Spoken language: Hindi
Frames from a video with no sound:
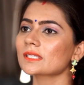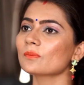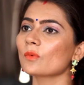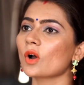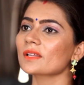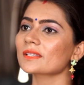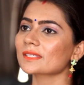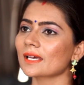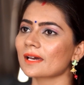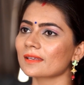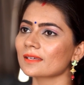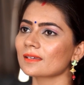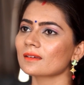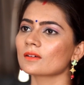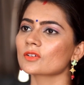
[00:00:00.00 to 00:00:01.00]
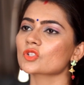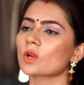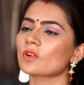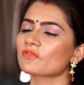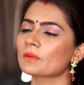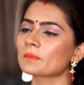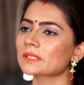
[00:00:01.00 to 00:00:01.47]
ऐसी बहुत सारी
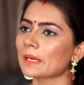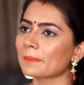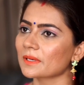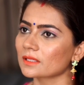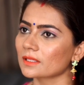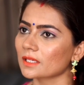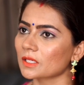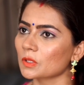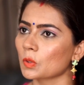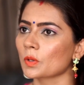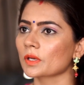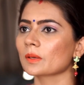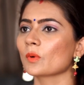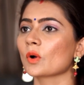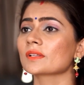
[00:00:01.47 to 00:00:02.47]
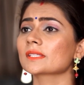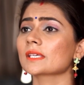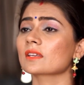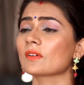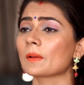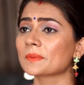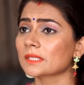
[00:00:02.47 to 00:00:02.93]
शॉर्ट फिल्म आपने देखी होगी बहुत
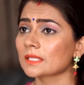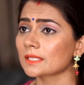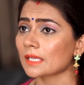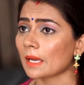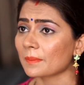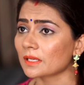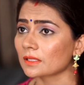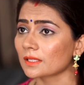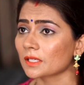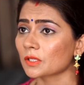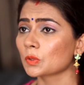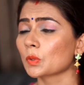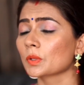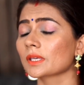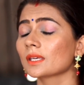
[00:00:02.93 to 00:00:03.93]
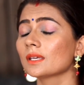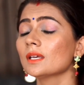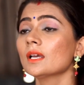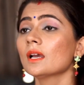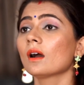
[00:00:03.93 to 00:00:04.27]
सारी वेब सीरीज़ आपने देखी होगी